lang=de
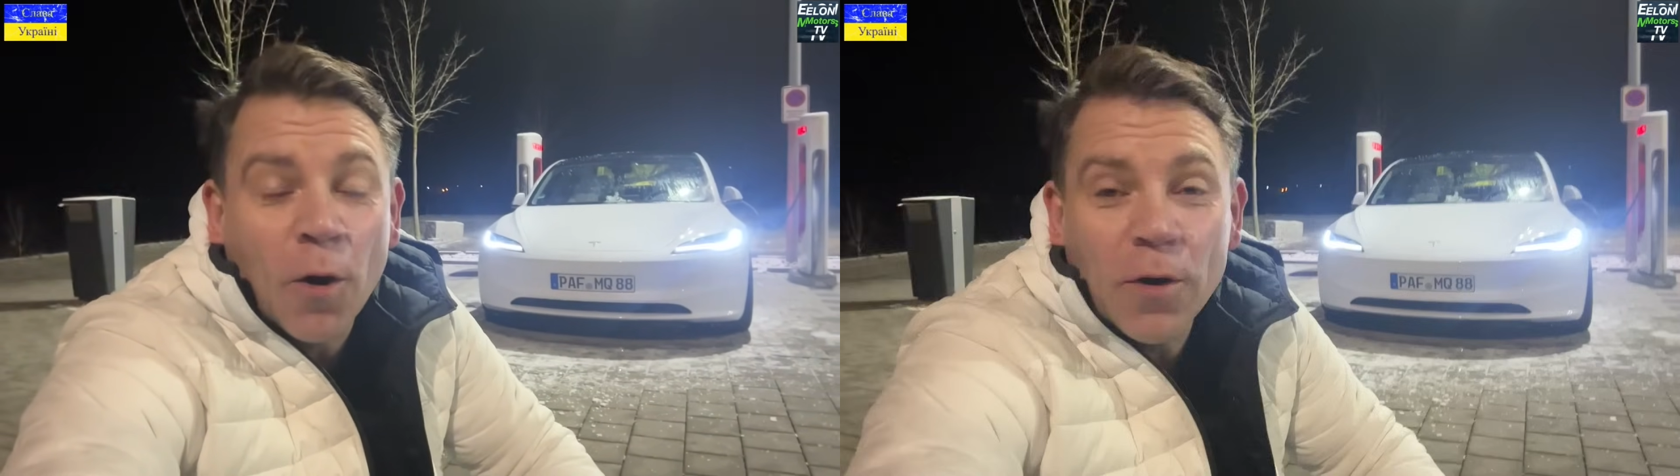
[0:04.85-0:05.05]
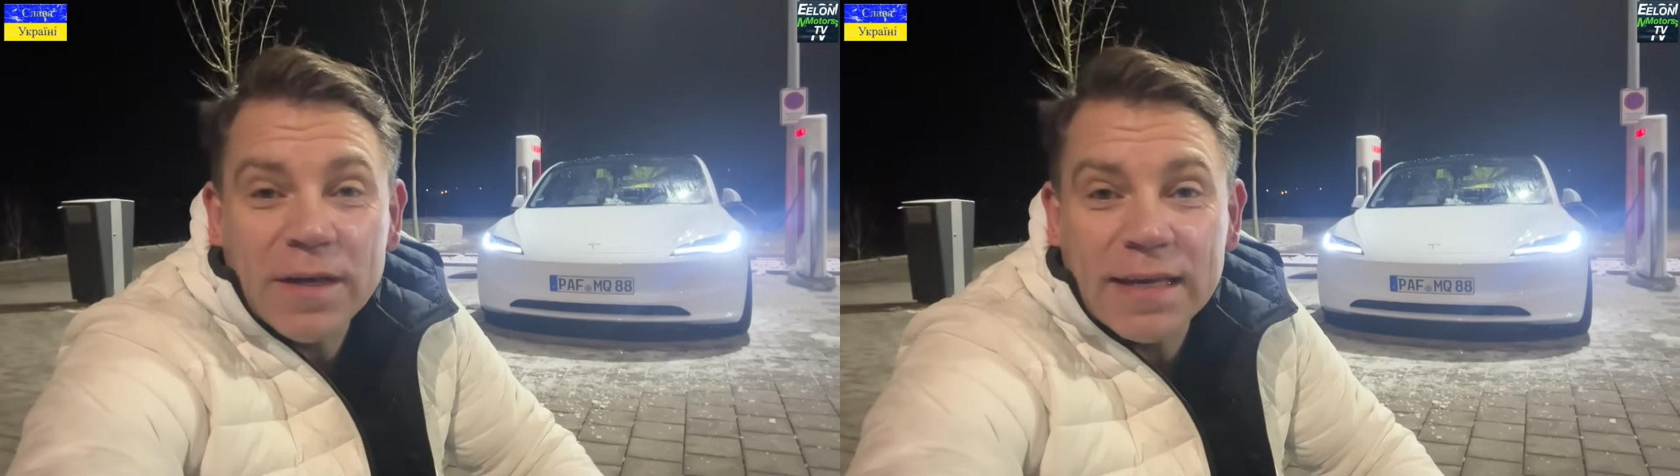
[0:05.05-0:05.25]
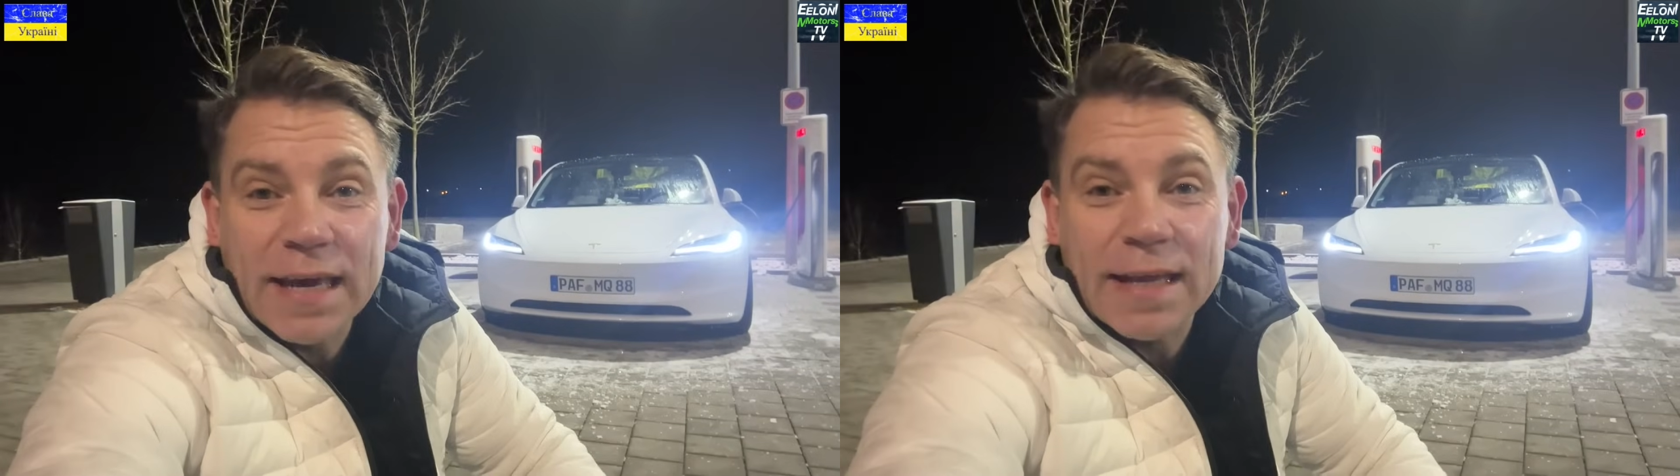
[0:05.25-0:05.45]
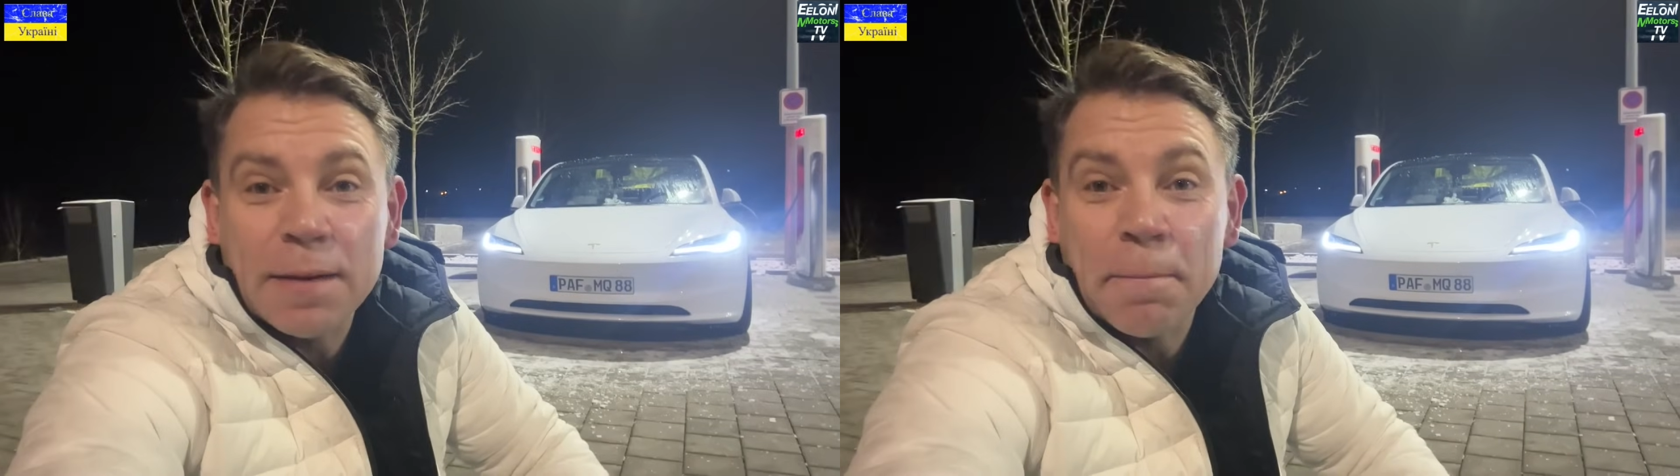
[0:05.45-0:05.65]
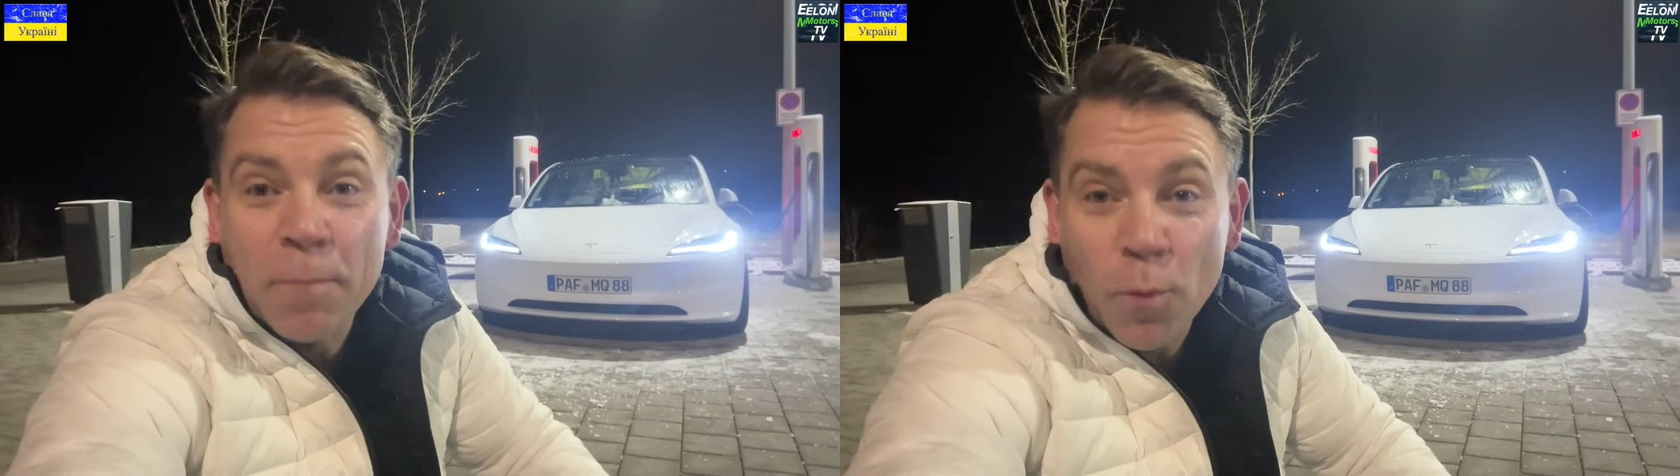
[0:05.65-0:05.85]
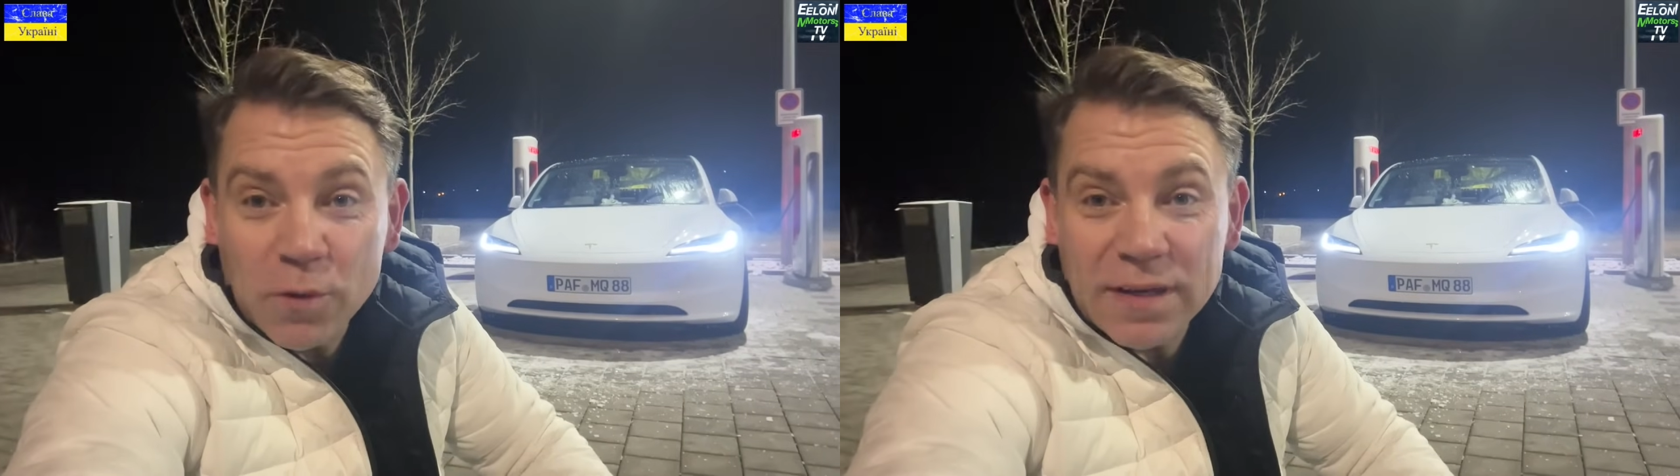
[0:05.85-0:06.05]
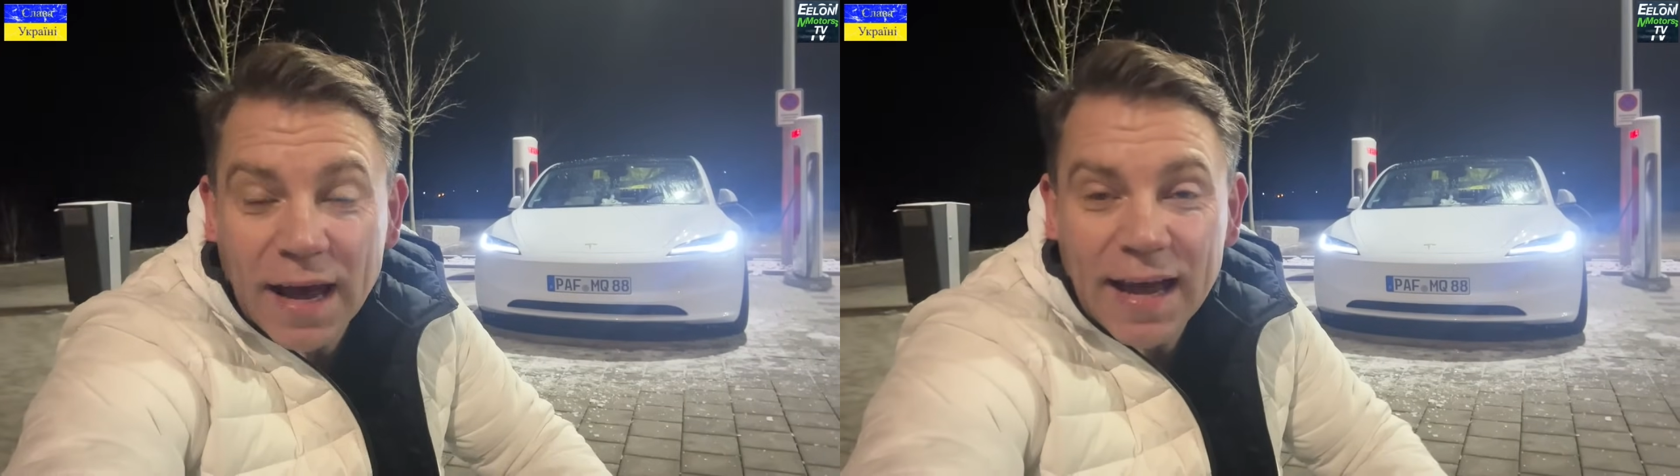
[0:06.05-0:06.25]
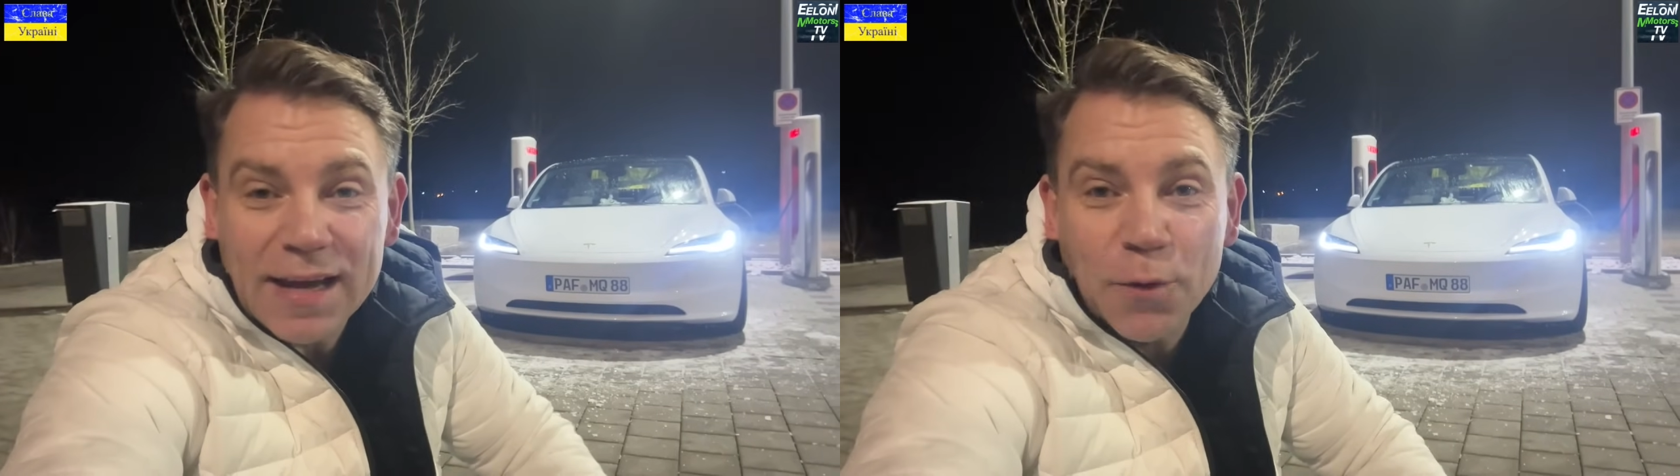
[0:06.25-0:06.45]
heutigen
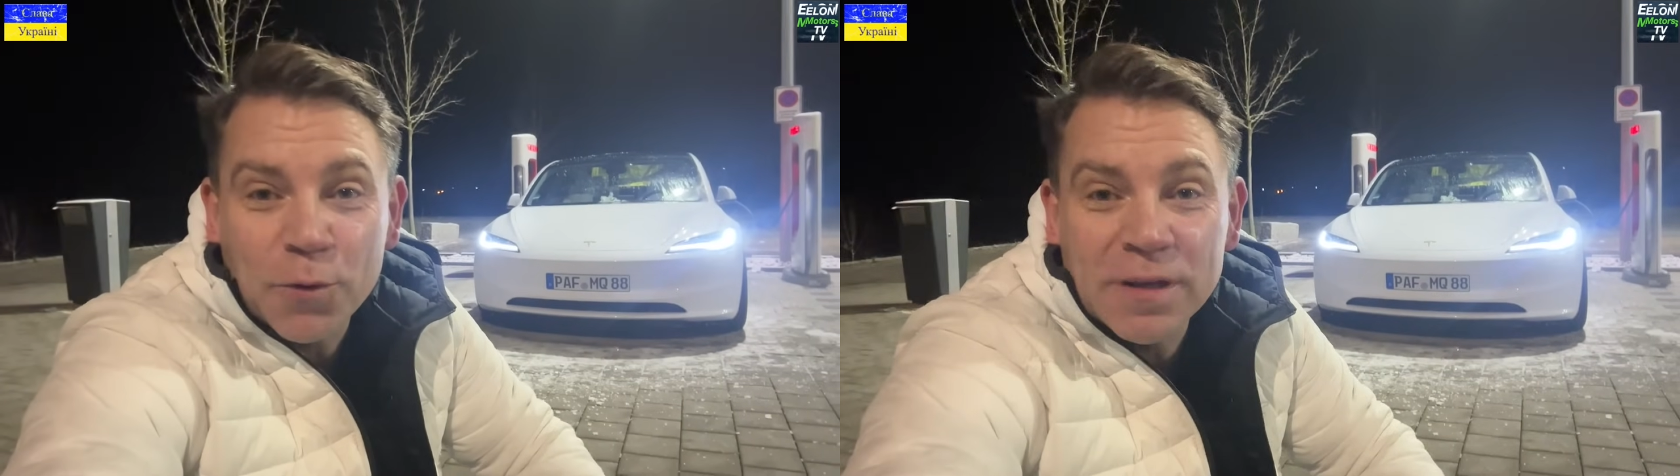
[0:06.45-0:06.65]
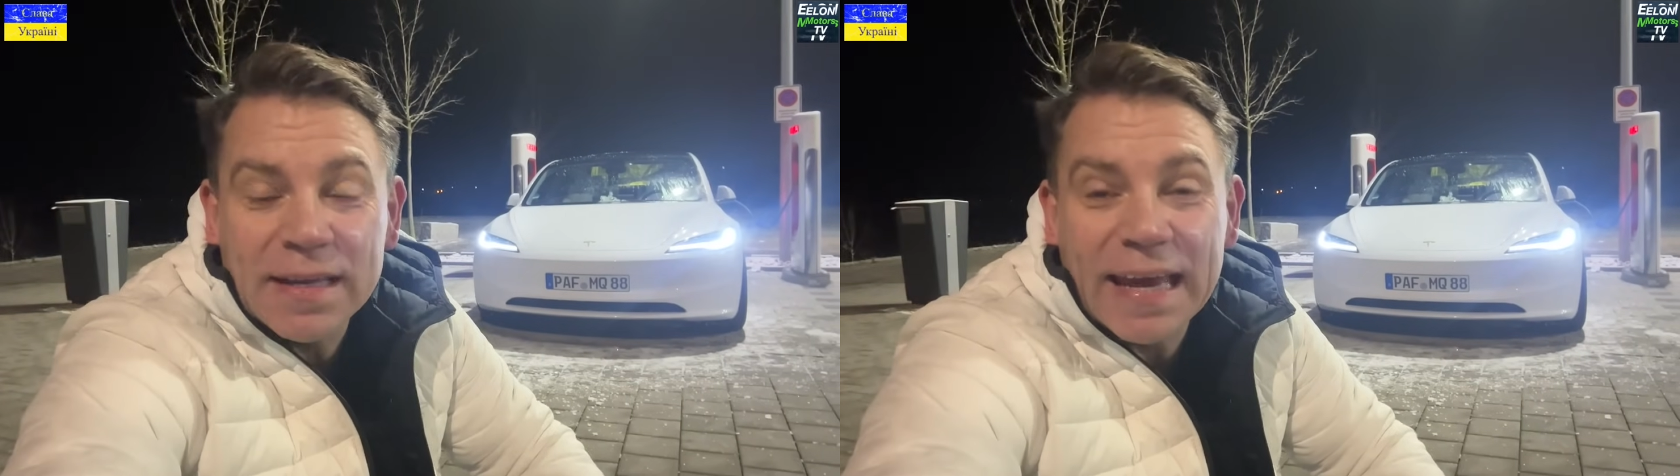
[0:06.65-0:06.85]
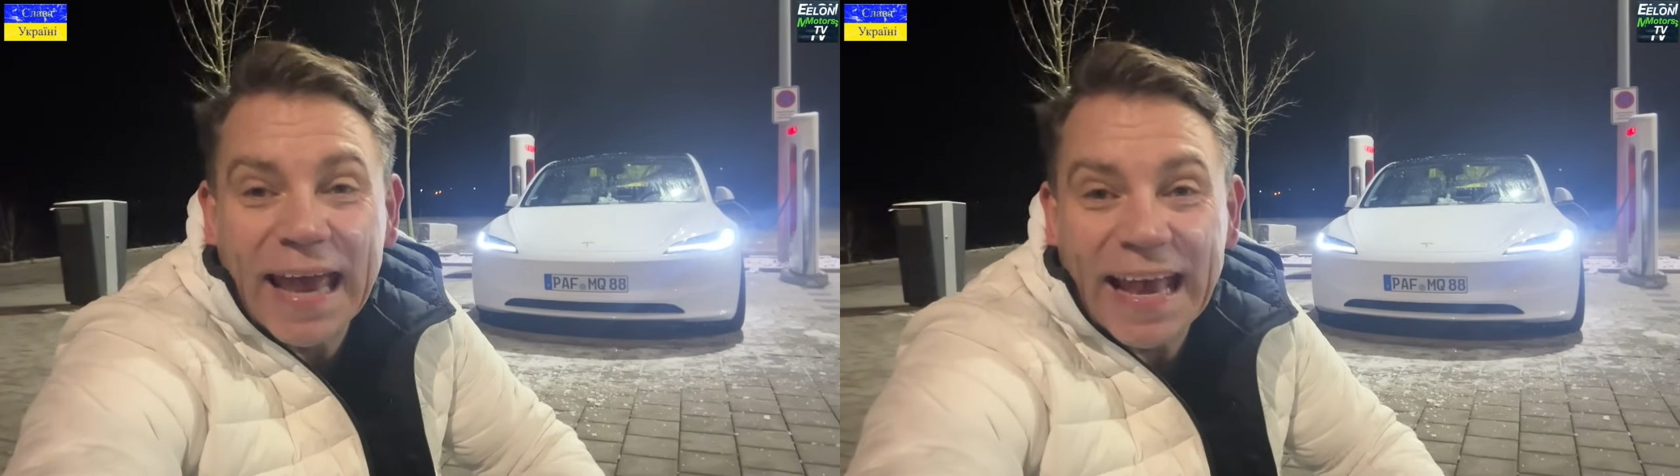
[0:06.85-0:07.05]
Montag und